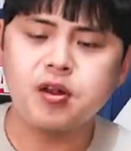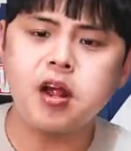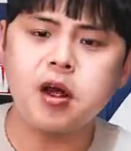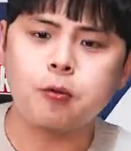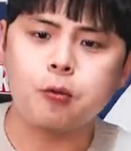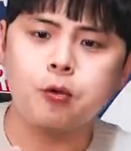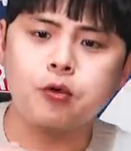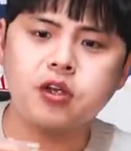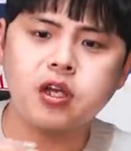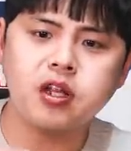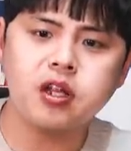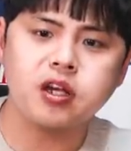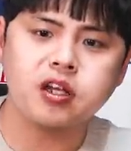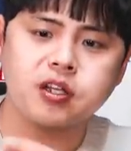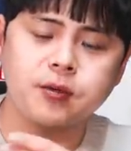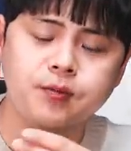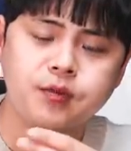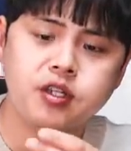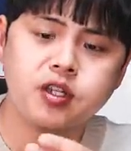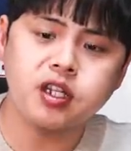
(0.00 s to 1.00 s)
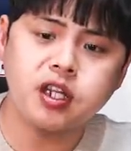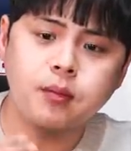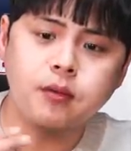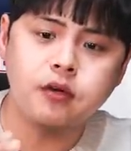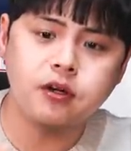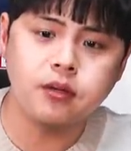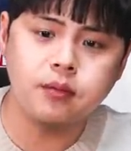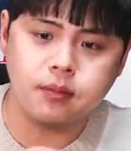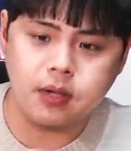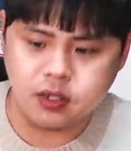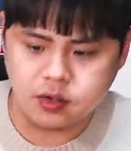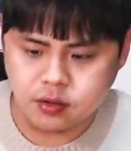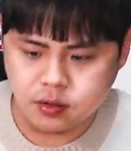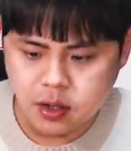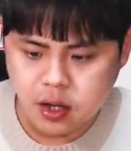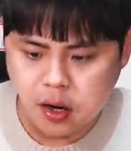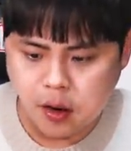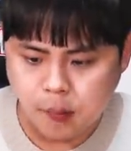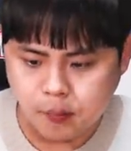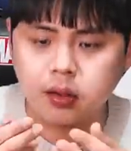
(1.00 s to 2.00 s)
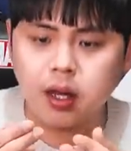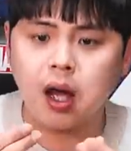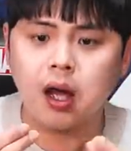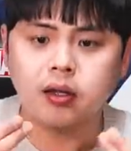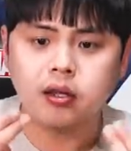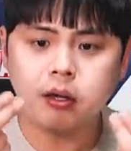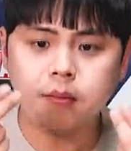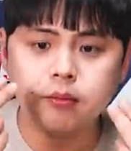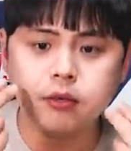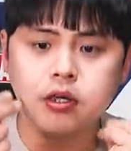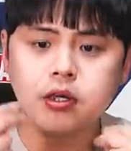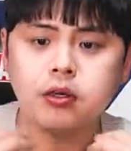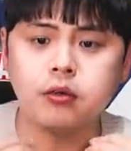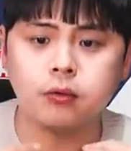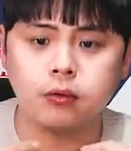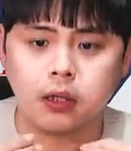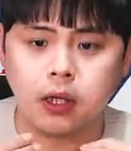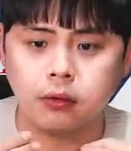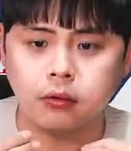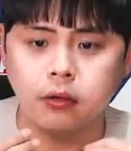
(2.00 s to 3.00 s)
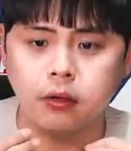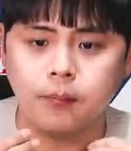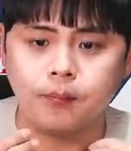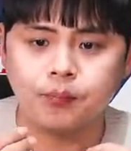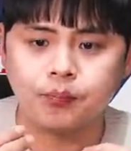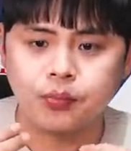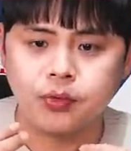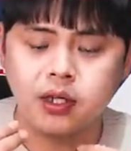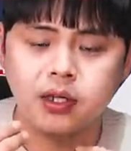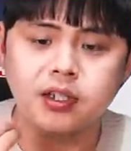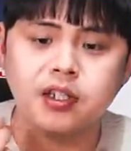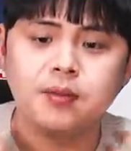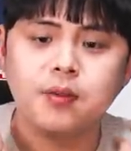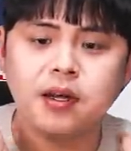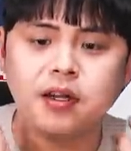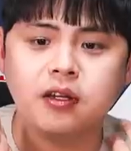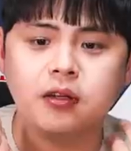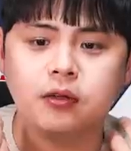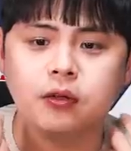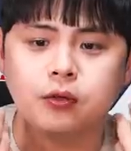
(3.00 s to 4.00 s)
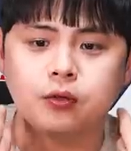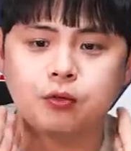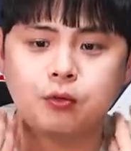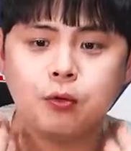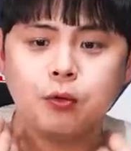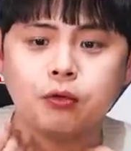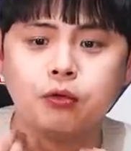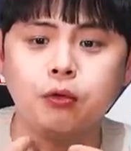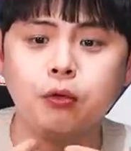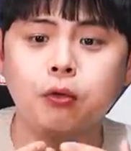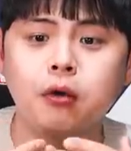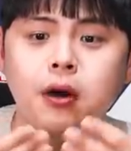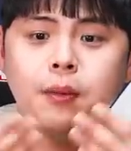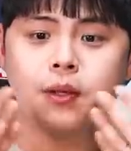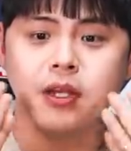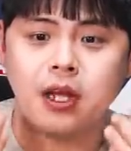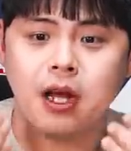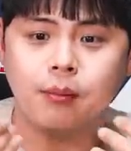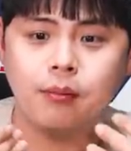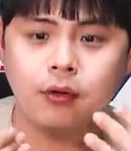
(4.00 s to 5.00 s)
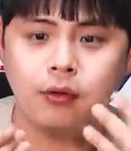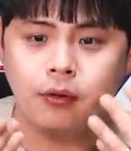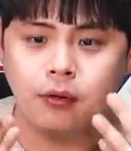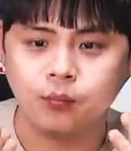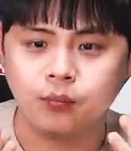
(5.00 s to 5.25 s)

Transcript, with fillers: 그냥 고기에다 김치 싸먹는 맛인데 다 삼키고 나서 입안에서 좀 고소함이 남아.